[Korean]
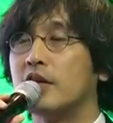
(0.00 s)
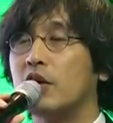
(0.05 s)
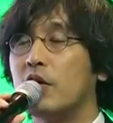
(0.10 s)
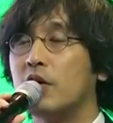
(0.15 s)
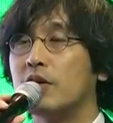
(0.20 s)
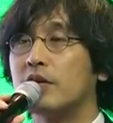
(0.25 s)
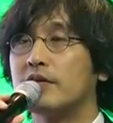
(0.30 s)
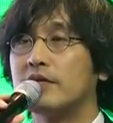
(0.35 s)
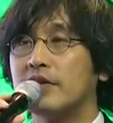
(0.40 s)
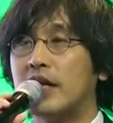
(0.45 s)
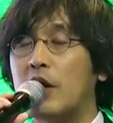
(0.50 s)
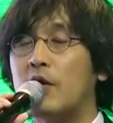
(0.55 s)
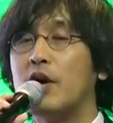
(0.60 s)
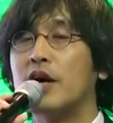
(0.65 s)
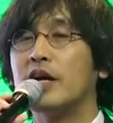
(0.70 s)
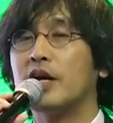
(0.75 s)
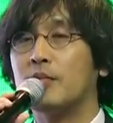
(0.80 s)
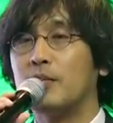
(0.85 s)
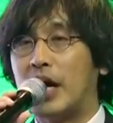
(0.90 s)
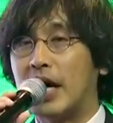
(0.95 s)
현,
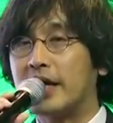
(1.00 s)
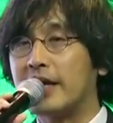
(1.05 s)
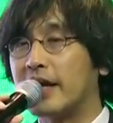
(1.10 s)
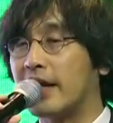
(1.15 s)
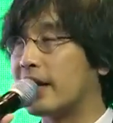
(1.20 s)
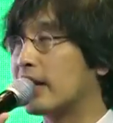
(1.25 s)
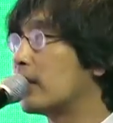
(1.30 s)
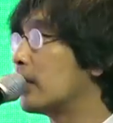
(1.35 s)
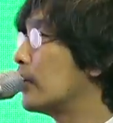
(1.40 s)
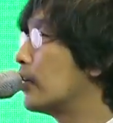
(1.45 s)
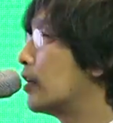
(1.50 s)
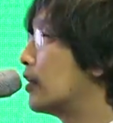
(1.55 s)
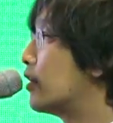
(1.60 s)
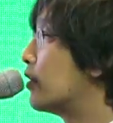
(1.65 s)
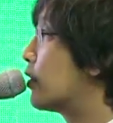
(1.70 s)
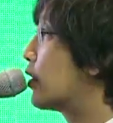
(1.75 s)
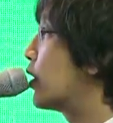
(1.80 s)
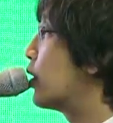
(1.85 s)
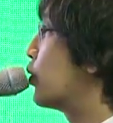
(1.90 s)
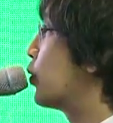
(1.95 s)
상황에 맞게
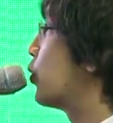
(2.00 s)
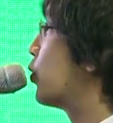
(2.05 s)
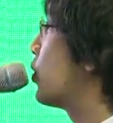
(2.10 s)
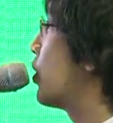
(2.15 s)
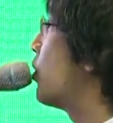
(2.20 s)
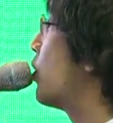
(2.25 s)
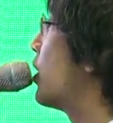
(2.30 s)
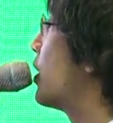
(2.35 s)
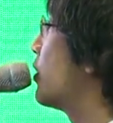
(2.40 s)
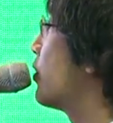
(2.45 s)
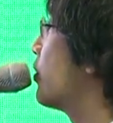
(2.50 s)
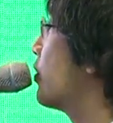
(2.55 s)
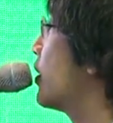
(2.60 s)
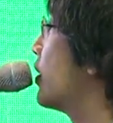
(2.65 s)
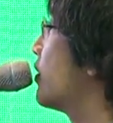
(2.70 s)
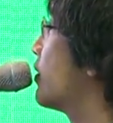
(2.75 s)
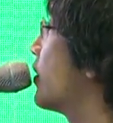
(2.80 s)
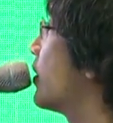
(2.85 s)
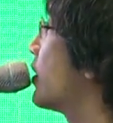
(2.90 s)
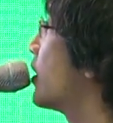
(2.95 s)
이렇게 조정할 수
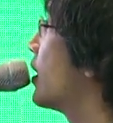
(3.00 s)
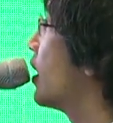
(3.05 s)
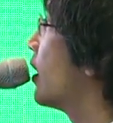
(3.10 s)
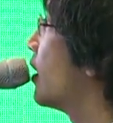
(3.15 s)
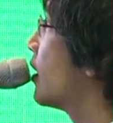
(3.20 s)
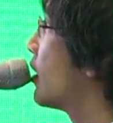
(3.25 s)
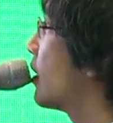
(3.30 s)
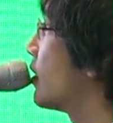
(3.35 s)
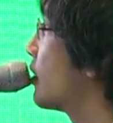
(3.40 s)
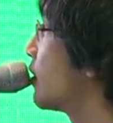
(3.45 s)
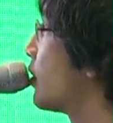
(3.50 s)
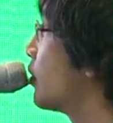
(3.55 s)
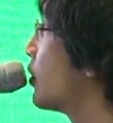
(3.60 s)
있었다라는